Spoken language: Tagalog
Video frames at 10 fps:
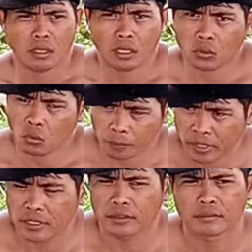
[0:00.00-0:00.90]
Ano mo,
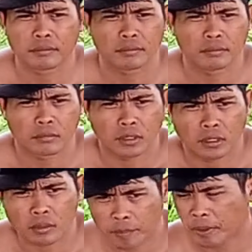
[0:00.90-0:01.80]
pre?
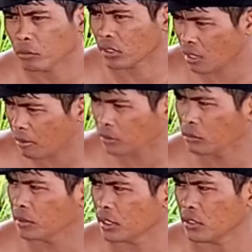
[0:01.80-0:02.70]
Kami, pre, matabang
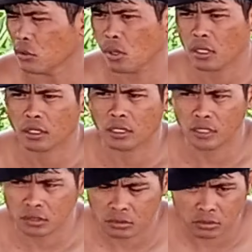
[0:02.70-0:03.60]
yun sa inyo, ha? Kaya,
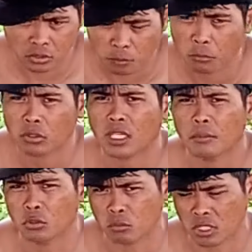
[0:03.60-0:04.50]
gisuporta
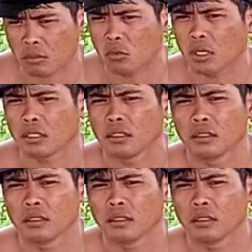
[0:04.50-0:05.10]
mo gano'n sa amo, ha?